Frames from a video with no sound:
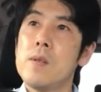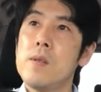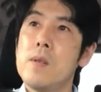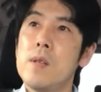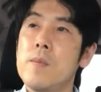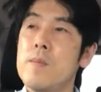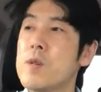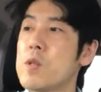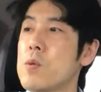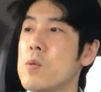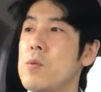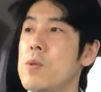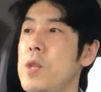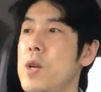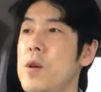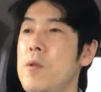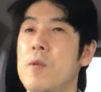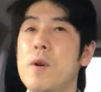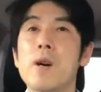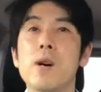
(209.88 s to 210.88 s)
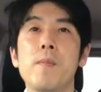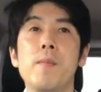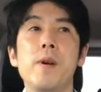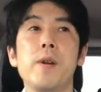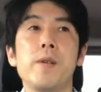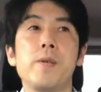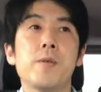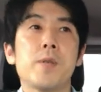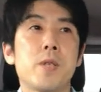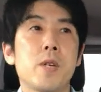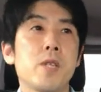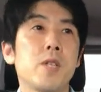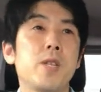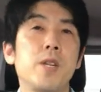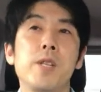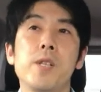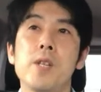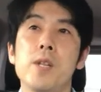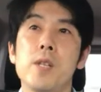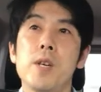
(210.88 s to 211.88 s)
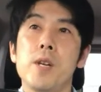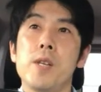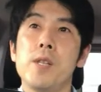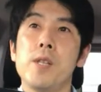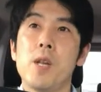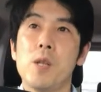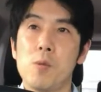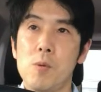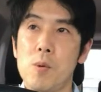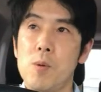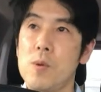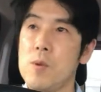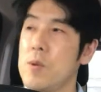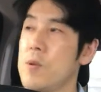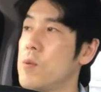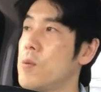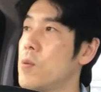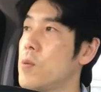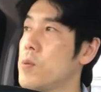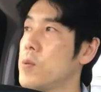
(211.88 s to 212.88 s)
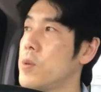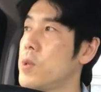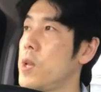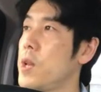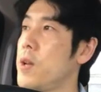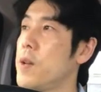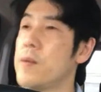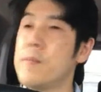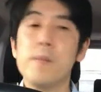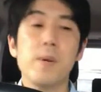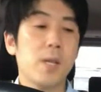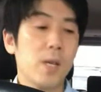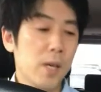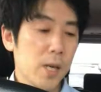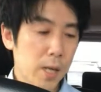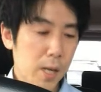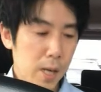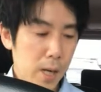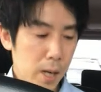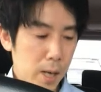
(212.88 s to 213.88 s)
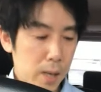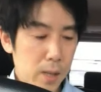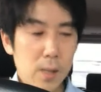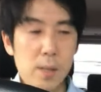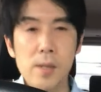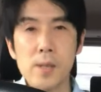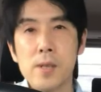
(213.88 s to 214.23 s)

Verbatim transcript: で、まあ、そこでお墓参りをさせていただいたということで、まあ、なかなか、